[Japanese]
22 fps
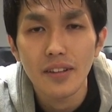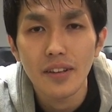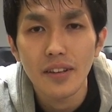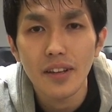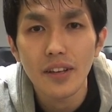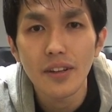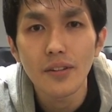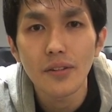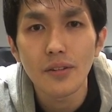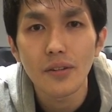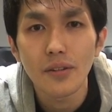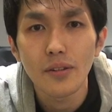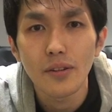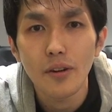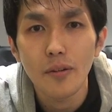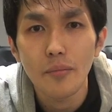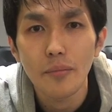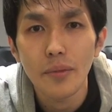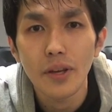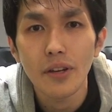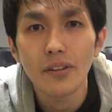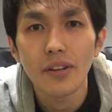イントゥの
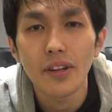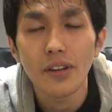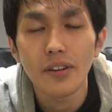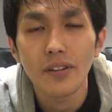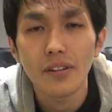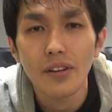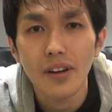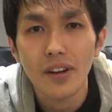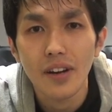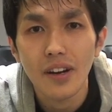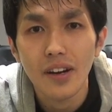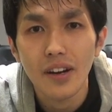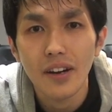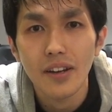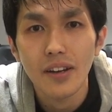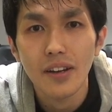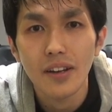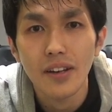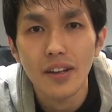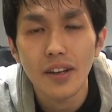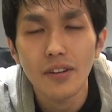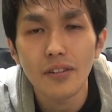ビルディングから
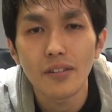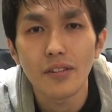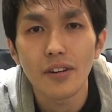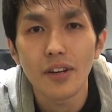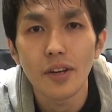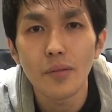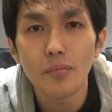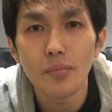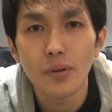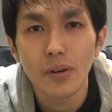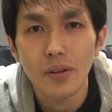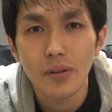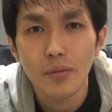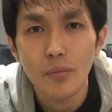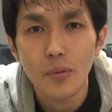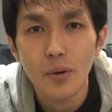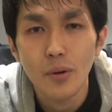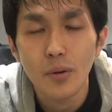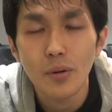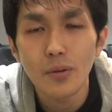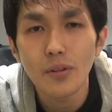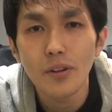約1分
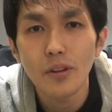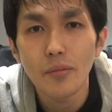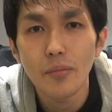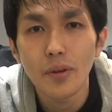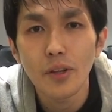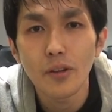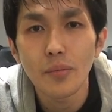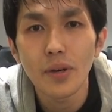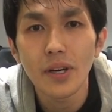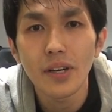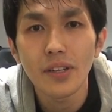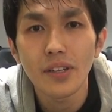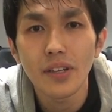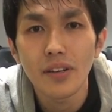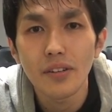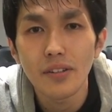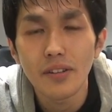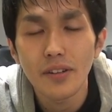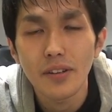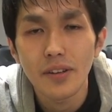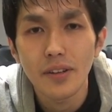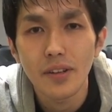もう本当に目の前にあ
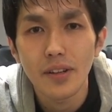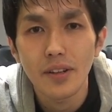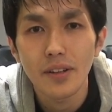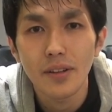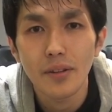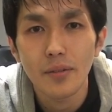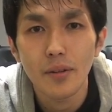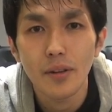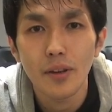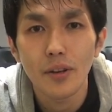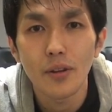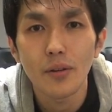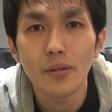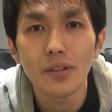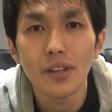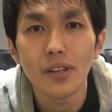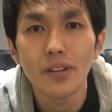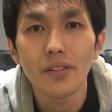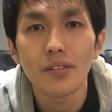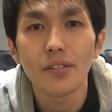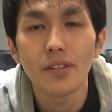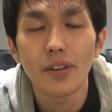る寮
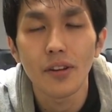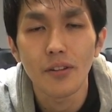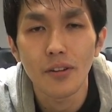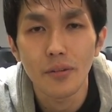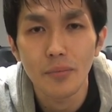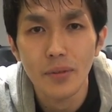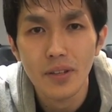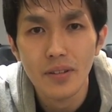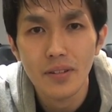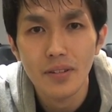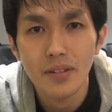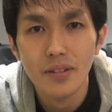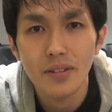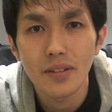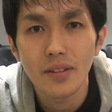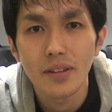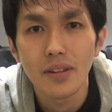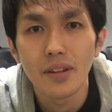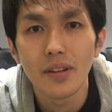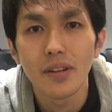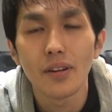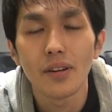に住んでおります
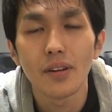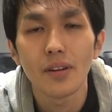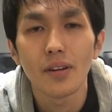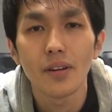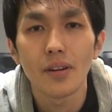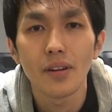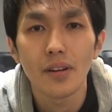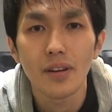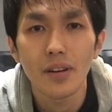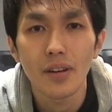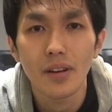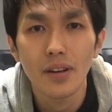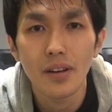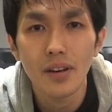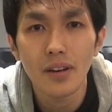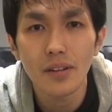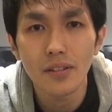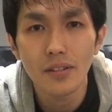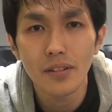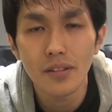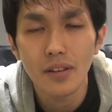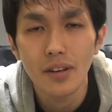
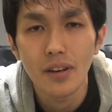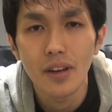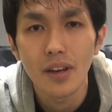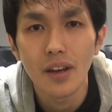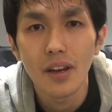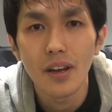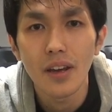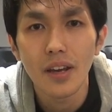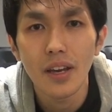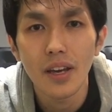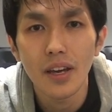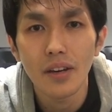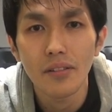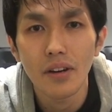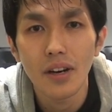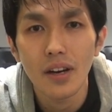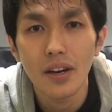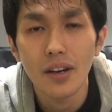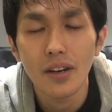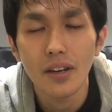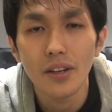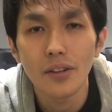各部屋
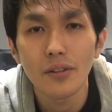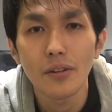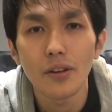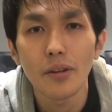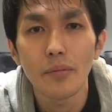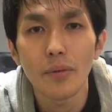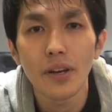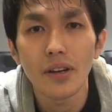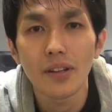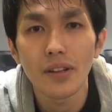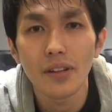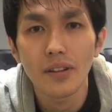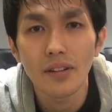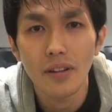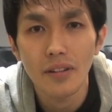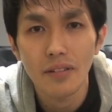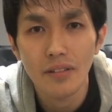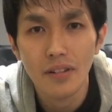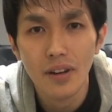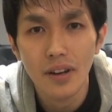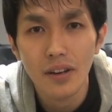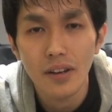は1人部屋なんで
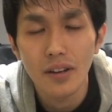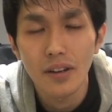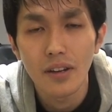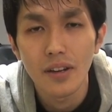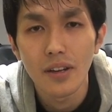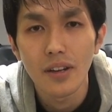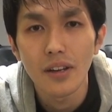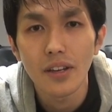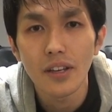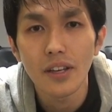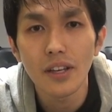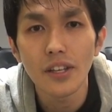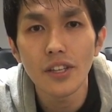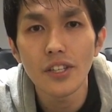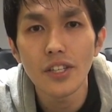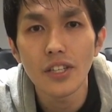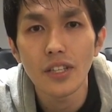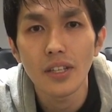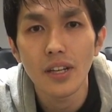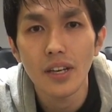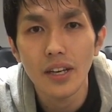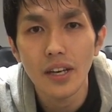すが
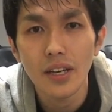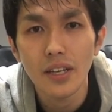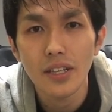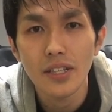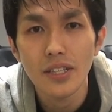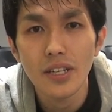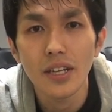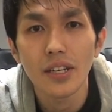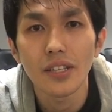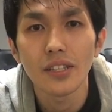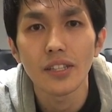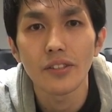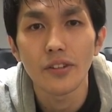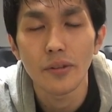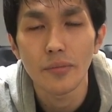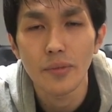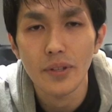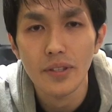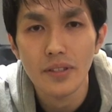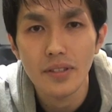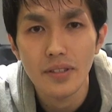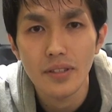キッチンだけシェアしており
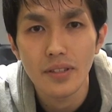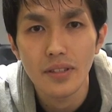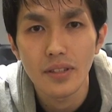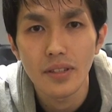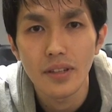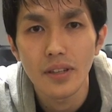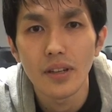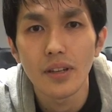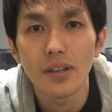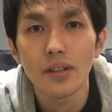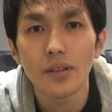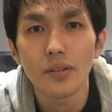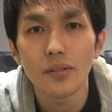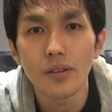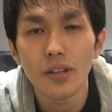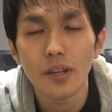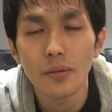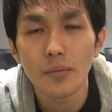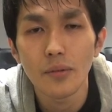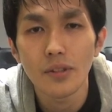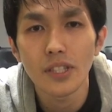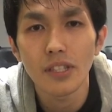ます
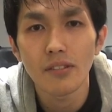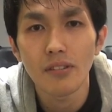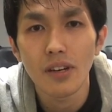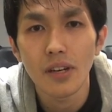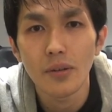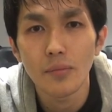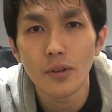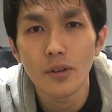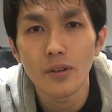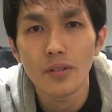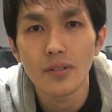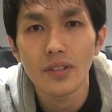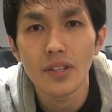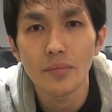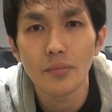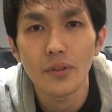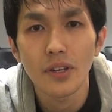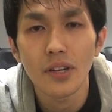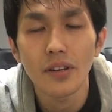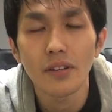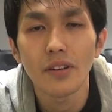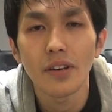トイレもシャワーも全
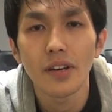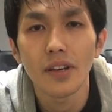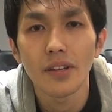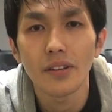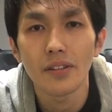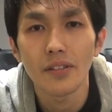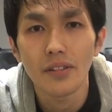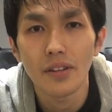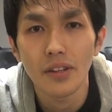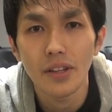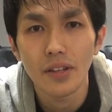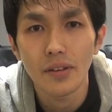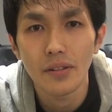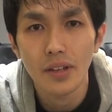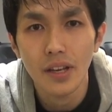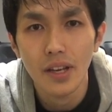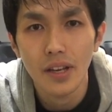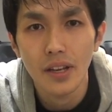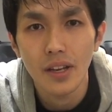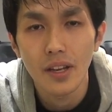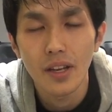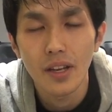部各部屋についており